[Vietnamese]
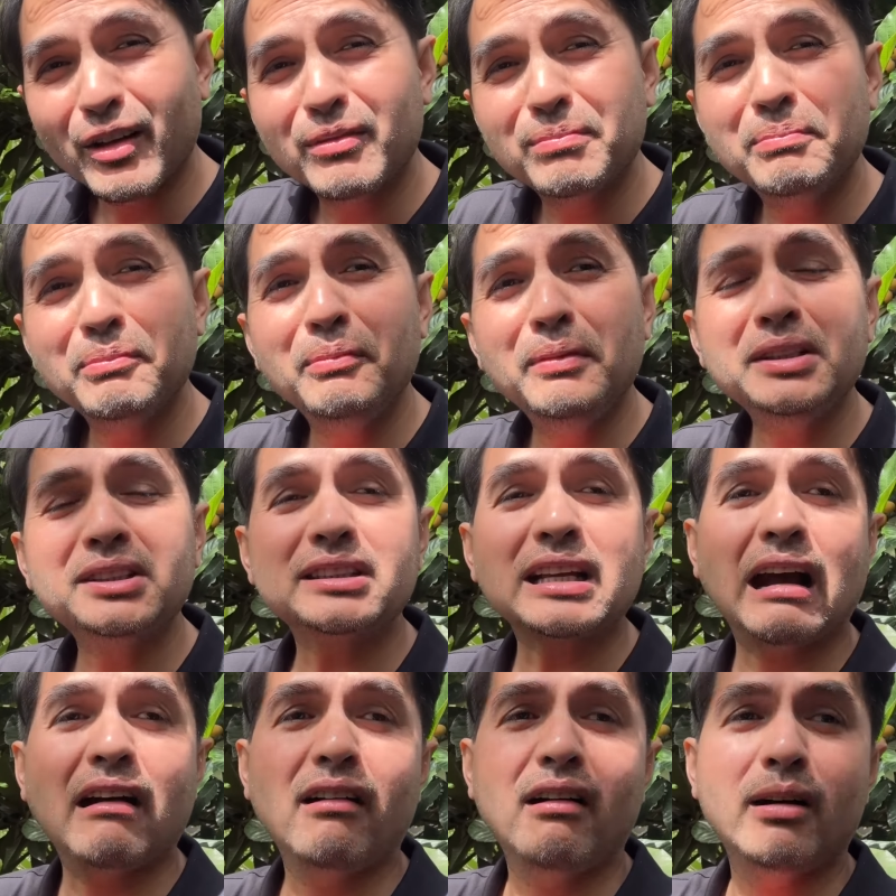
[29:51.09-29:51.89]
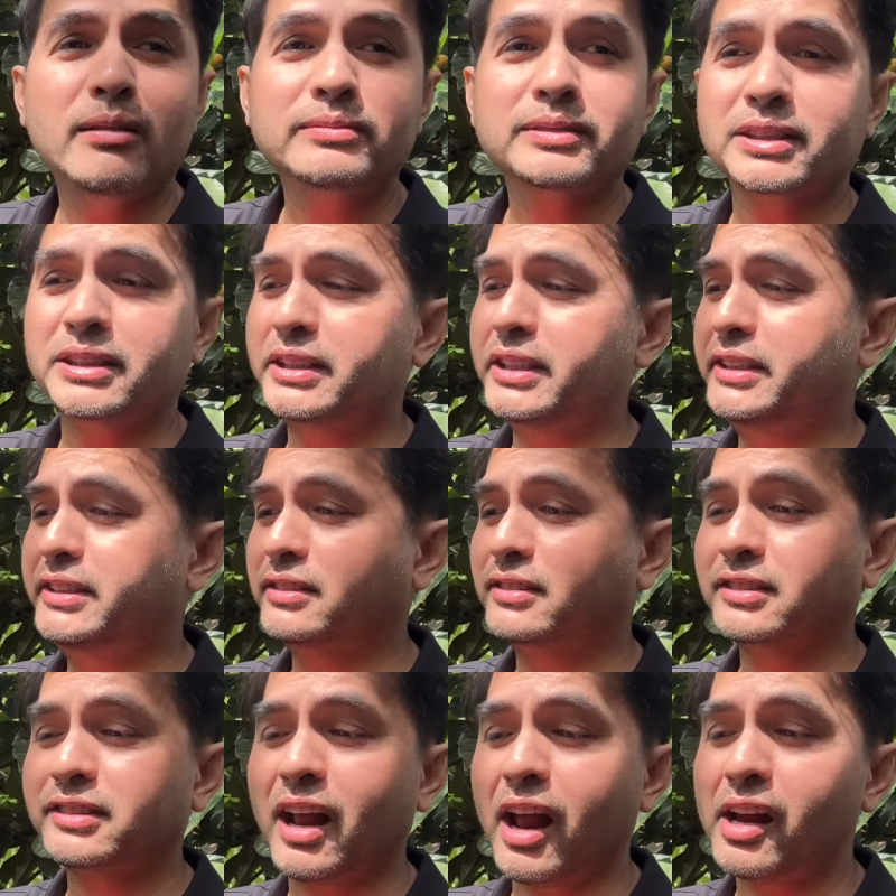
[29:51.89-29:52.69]
biết sao không, tại vì
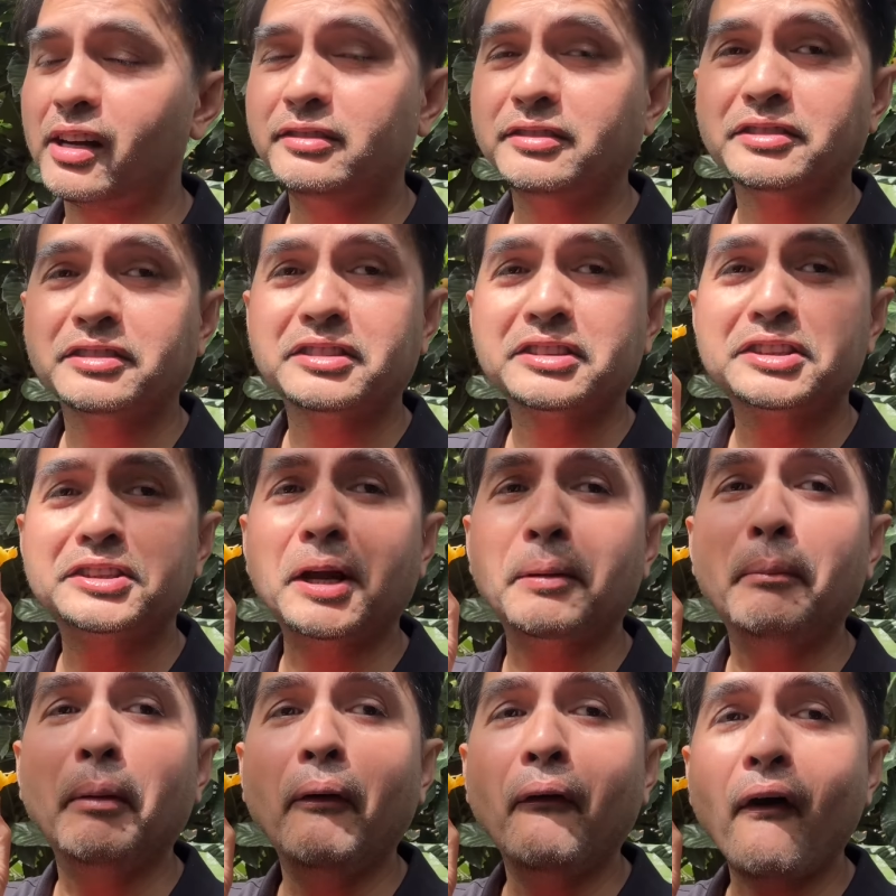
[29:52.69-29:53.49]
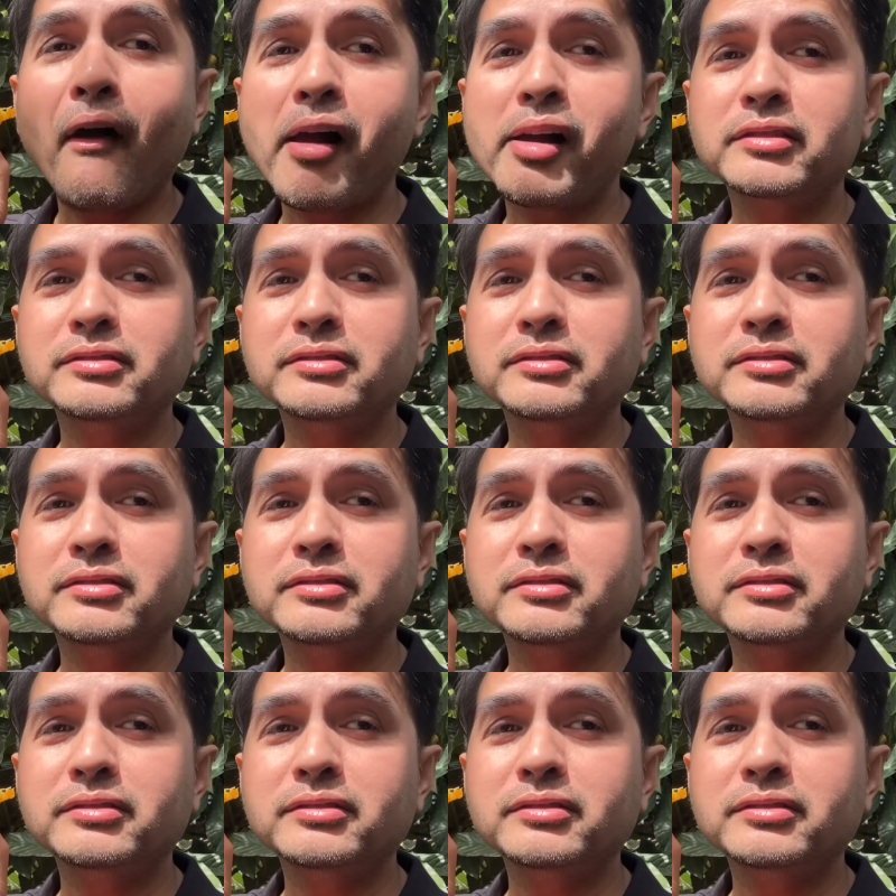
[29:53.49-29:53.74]
trời mưa